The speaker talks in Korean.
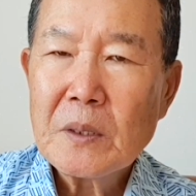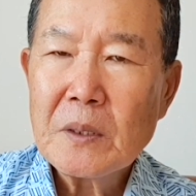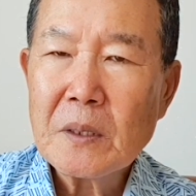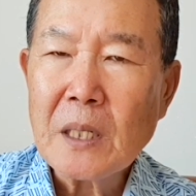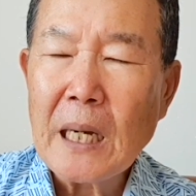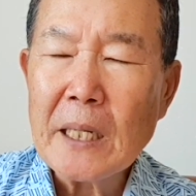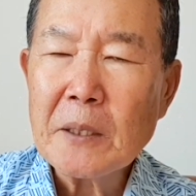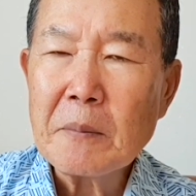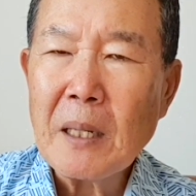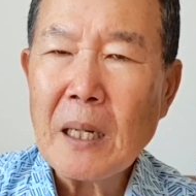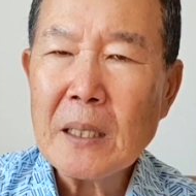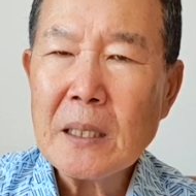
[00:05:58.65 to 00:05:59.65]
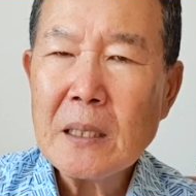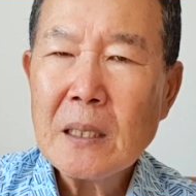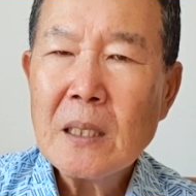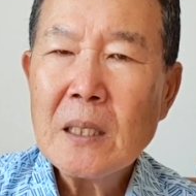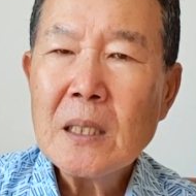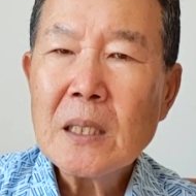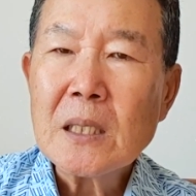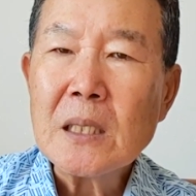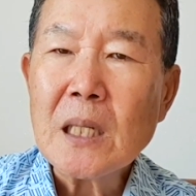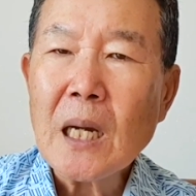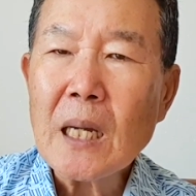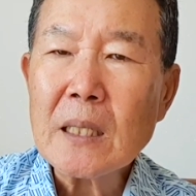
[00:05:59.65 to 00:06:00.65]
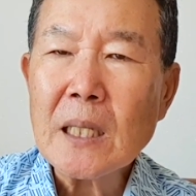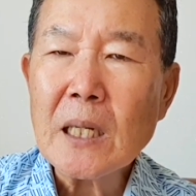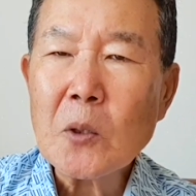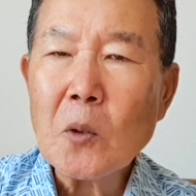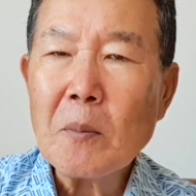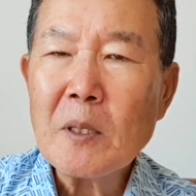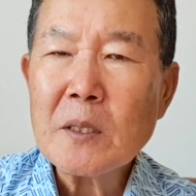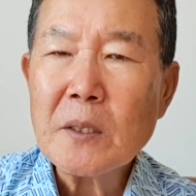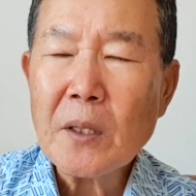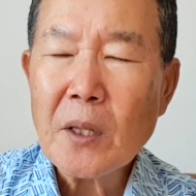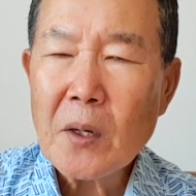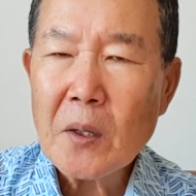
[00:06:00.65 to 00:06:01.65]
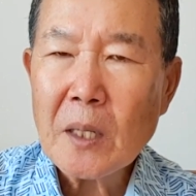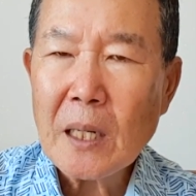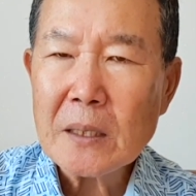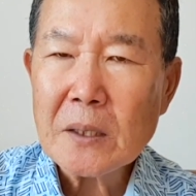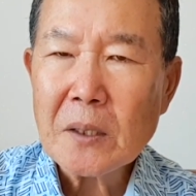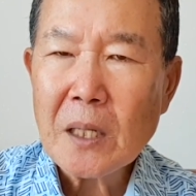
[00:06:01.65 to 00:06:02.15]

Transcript: 그 가이드 말이 그 카타콤에서 태어나서